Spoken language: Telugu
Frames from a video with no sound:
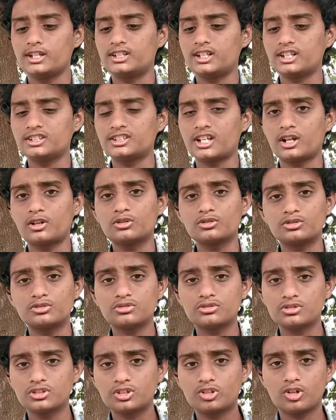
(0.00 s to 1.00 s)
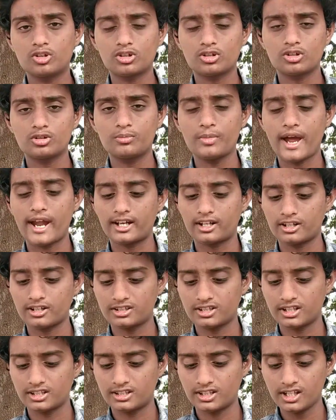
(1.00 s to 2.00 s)
ఇట్లా జరుగుతుంటుంది కొన్ని కొన్ని
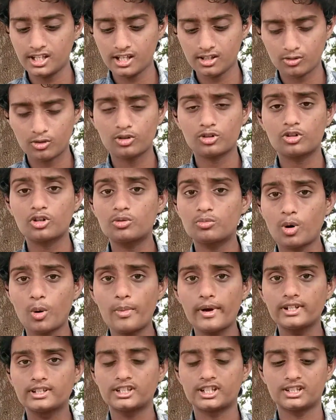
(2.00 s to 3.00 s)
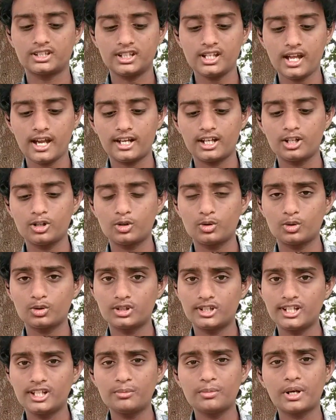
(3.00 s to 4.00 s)
బ్యాటరీస్ అయితే కొన్ని కొన్ని మొబైల్స్ అయితే అండ్
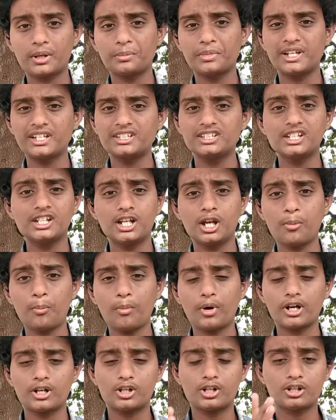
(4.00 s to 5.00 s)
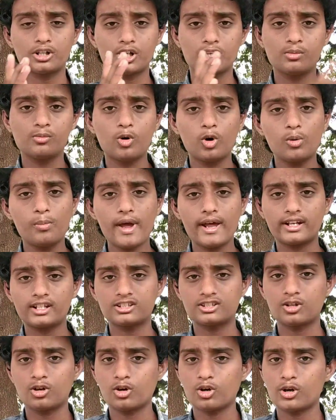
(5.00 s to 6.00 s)
దీన్ని మనం ఏం చేయలేం బట్ రిమోల్
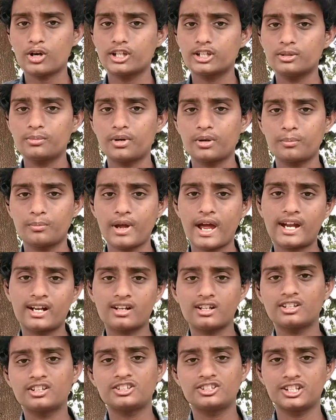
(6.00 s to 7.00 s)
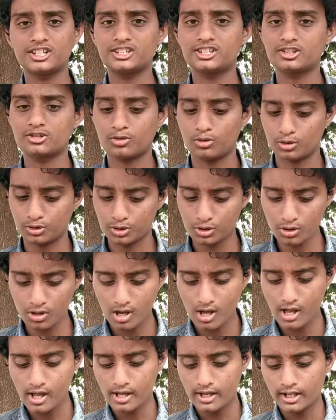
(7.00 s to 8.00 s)
బ్యాటరీస్లోనైతే మనం బ్యాటరీ అయితే చేంజ్ చేసుకోవచ్చు
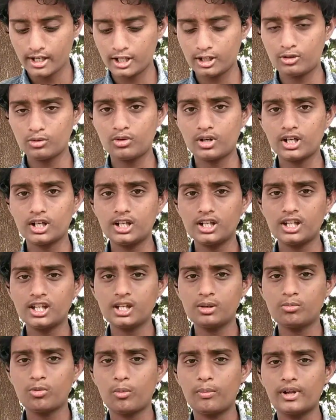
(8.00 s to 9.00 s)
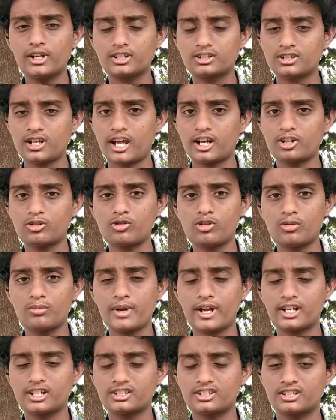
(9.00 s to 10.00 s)
ఇటువంటి మొబైల్స్ నాన్
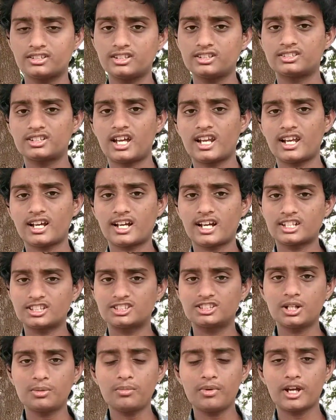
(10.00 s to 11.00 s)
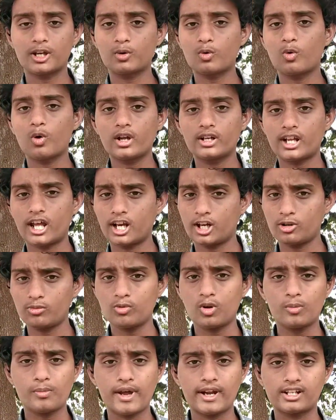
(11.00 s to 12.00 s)
రిమోల్ బ్యాటరీస్ అయితే చాలా కష్టం ఎక్కువ నాన్
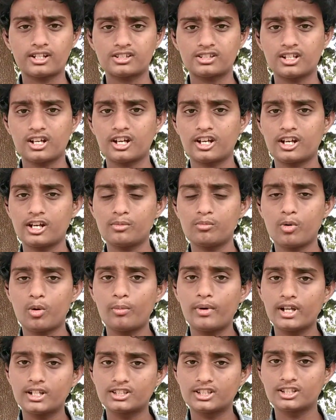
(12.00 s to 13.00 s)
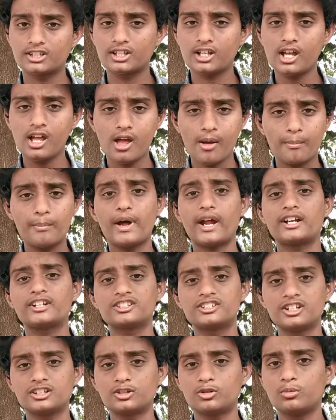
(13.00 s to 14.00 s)
రిమోల్ బ్యాటరీస్లలోనే మొబైల్స్ అయితే
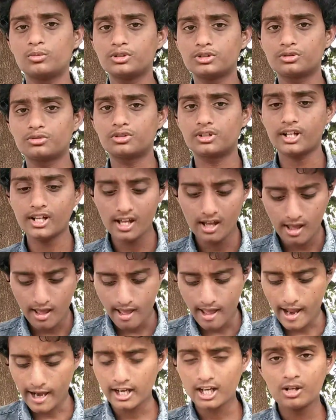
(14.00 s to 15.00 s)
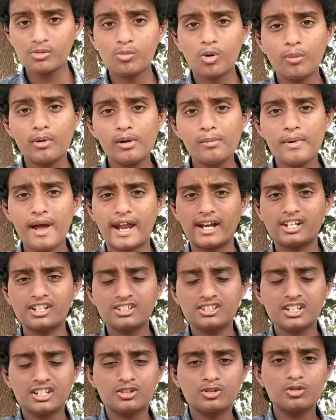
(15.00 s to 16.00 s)
బ్యాటరీస్ అయితే ఉబ్బుతూ ఉంటాయి అండ్ ఈ మొబైల్
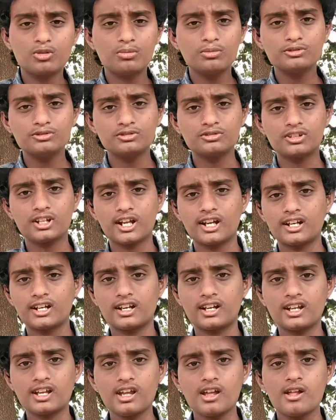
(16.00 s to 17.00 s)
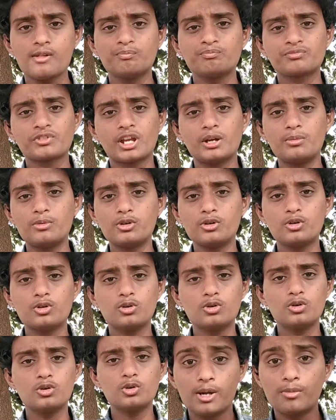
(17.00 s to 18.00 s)
బ్యాటరీస్ ఎందుకు ఉబ్బుతుంటాయి అంటే ఇప్పుడు
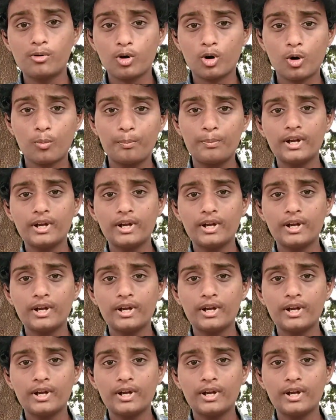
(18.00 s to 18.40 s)
ఇప్పుడు ఒక